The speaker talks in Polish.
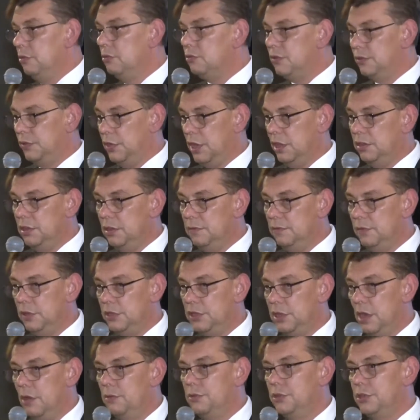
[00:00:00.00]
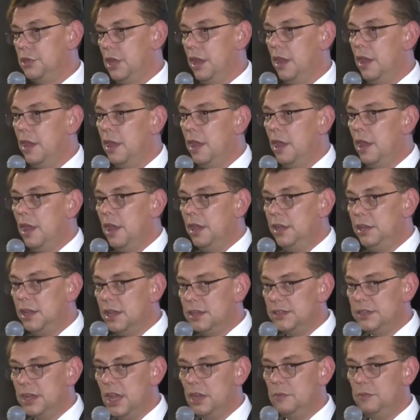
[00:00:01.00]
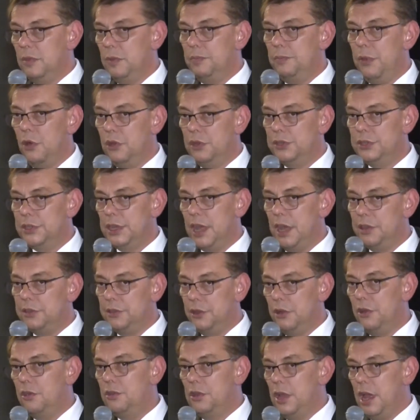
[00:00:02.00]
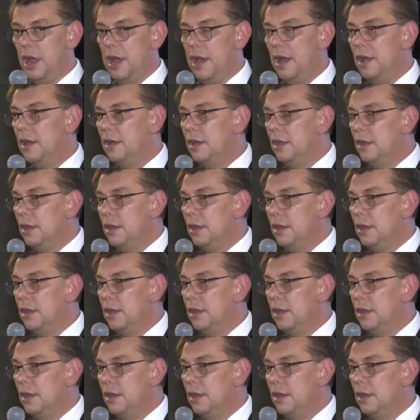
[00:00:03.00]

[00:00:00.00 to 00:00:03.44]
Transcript: Już wtedy widział, że jest jakby polska droga,